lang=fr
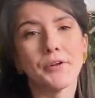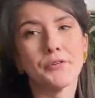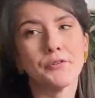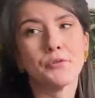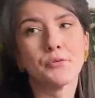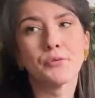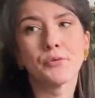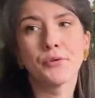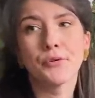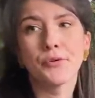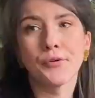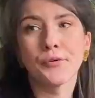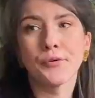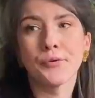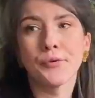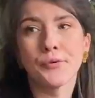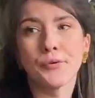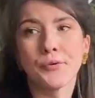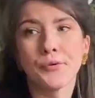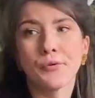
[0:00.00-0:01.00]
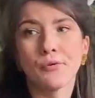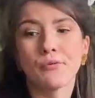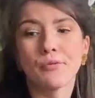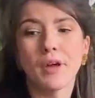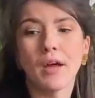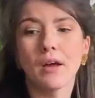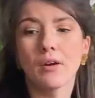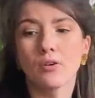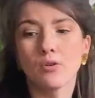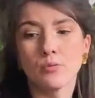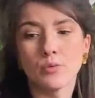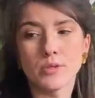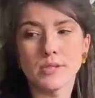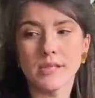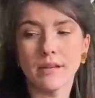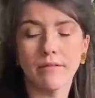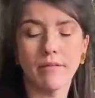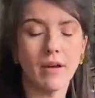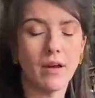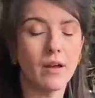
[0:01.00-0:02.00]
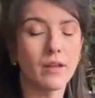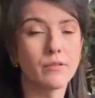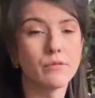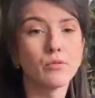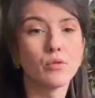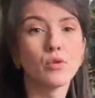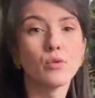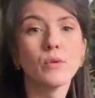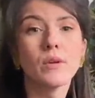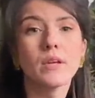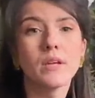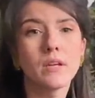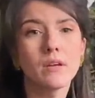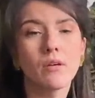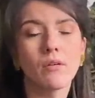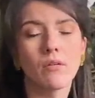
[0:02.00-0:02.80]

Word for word: Donc euh, on verra comment ça va évoluer.